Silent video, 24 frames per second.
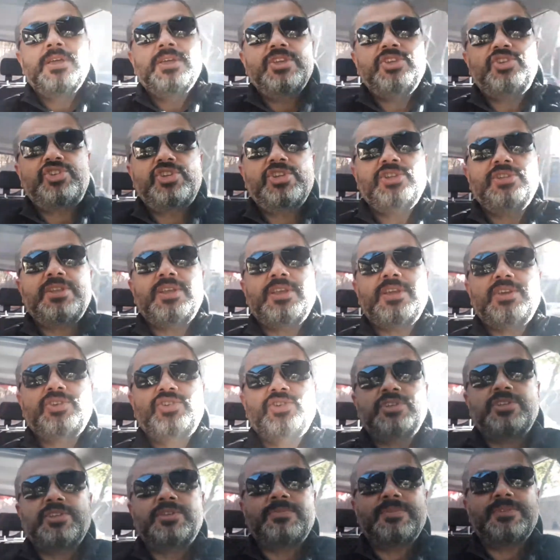İçinde
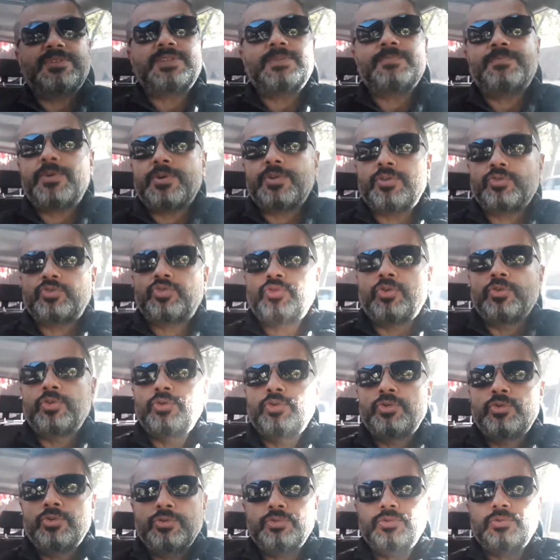yaşadığımız
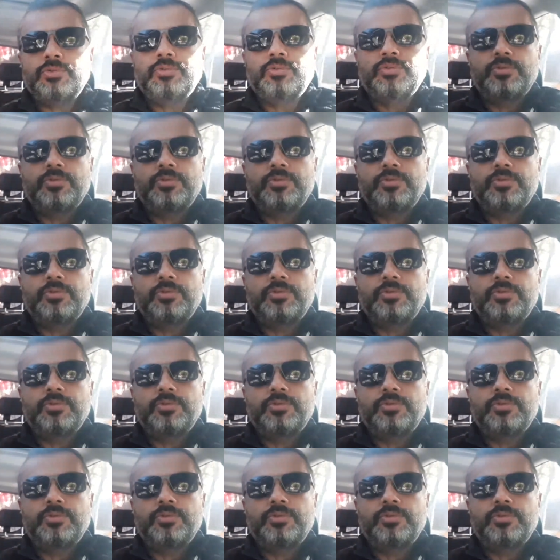imparatorluğun